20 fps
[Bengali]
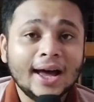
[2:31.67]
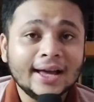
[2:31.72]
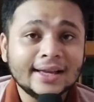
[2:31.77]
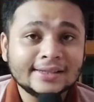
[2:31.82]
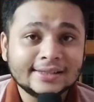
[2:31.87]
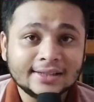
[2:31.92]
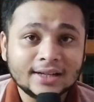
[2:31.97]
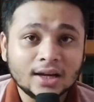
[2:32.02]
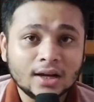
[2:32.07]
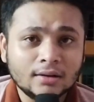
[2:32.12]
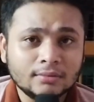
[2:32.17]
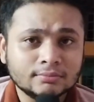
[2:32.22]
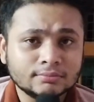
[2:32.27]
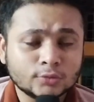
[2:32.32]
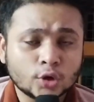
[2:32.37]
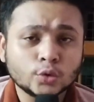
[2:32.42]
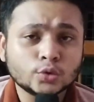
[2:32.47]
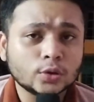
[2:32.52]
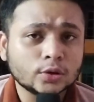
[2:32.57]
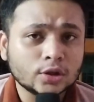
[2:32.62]
যেটা
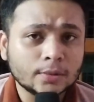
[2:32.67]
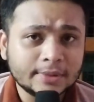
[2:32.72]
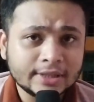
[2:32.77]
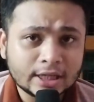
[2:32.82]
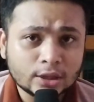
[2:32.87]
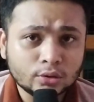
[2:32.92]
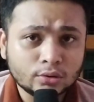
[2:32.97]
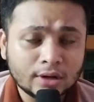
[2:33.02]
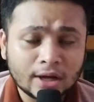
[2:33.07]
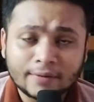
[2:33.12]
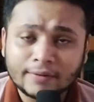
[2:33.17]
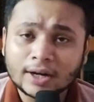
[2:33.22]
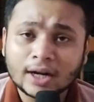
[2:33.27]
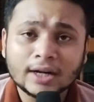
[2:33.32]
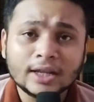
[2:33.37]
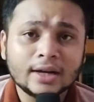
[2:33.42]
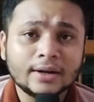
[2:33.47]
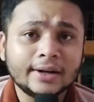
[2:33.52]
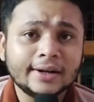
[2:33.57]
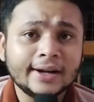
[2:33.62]
খুব সম্ভবত মিজানুর রহমান
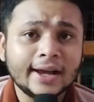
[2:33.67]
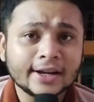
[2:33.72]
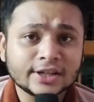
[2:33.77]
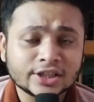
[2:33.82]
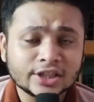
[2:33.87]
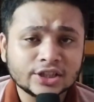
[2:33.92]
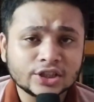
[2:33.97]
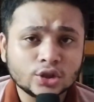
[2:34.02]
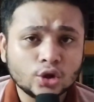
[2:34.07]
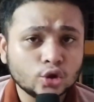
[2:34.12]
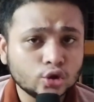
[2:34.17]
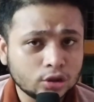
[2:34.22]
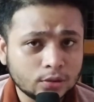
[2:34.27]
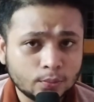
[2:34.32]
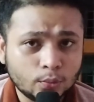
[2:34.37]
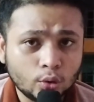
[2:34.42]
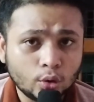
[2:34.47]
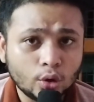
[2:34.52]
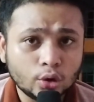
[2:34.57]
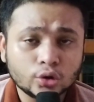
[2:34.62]
আলিয়ানের ডাইরেকশন ছিল যদি
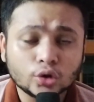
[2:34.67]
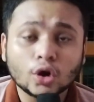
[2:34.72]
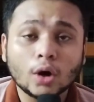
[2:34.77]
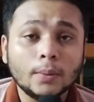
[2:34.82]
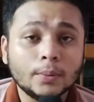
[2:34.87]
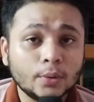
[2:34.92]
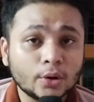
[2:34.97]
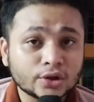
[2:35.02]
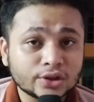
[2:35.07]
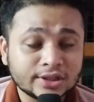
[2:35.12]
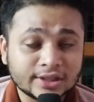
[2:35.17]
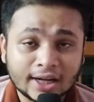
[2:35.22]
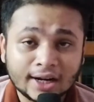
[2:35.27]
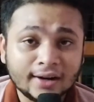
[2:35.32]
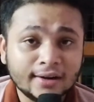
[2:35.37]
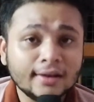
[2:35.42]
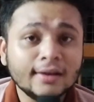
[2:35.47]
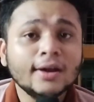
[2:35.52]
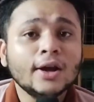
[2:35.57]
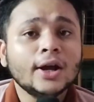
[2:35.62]
ভুল হয় তো কমেন্ট বক্সে জানান
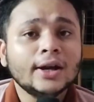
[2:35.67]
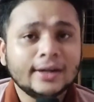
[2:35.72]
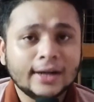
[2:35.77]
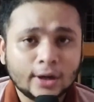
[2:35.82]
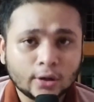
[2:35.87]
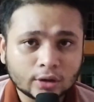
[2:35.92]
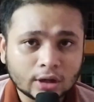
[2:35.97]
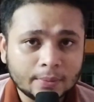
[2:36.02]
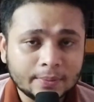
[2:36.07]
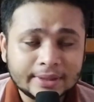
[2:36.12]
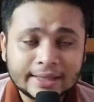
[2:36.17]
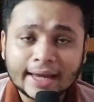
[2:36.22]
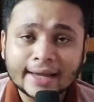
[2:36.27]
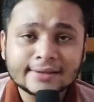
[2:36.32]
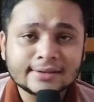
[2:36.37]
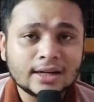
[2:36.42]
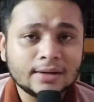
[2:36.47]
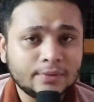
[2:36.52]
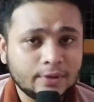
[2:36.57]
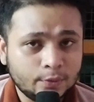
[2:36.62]
নাটকটা আমি
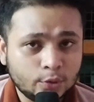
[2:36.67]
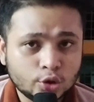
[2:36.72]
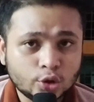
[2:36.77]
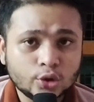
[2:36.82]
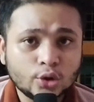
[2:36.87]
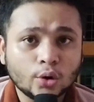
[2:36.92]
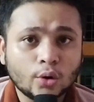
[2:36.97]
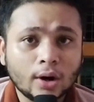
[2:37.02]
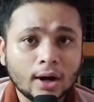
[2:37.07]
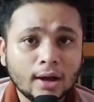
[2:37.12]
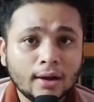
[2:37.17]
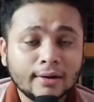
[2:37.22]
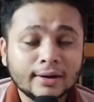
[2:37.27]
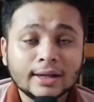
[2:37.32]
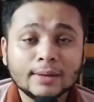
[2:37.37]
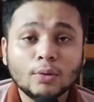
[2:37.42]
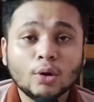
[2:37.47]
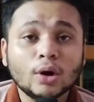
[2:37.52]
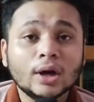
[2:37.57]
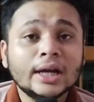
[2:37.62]
দেখেছিলাম রিভিউ যদিও করা হয়নি
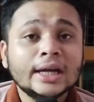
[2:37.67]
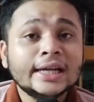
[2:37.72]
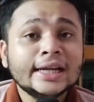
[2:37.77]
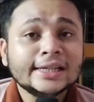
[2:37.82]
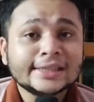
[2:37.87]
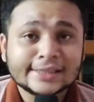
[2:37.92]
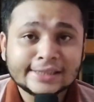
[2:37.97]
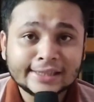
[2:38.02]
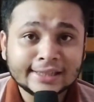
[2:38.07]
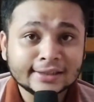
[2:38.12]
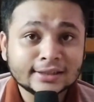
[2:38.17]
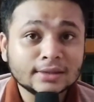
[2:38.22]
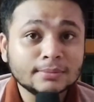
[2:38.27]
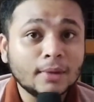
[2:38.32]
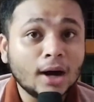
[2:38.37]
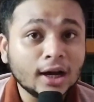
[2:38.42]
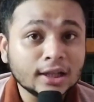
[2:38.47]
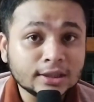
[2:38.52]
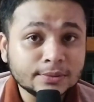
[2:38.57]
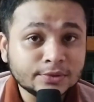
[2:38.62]
এবং সেটাতে
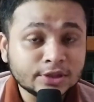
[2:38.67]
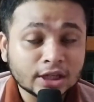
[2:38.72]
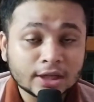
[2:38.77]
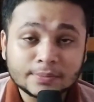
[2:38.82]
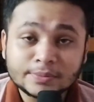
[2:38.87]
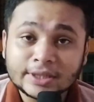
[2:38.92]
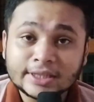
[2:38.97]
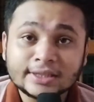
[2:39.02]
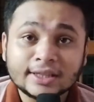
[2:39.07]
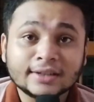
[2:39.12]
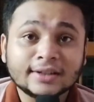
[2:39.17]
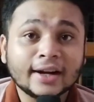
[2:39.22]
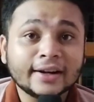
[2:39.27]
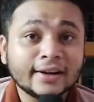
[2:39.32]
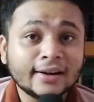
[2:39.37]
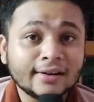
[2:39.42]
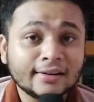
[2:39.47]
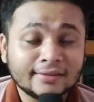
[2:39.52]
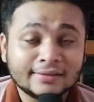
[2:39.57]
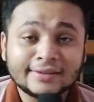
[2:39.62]
মাহাতিম সাকিব যেই তার টাইটেল
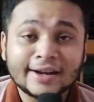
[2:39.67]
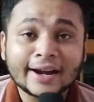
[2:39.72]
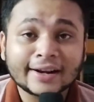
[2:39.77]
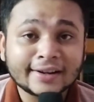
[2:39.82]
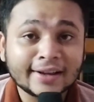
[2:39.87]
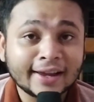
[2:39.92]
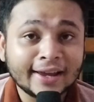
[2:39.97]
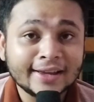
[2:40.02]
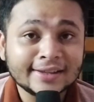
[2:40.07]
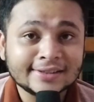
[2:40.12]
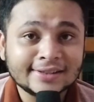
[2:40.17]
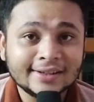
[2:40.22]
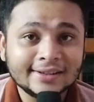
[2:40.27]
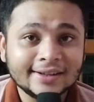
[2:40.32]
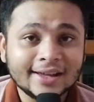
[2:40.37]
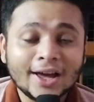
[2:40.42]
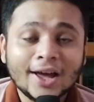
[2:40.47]
ট্র্যাকটা গিয়েছিলেন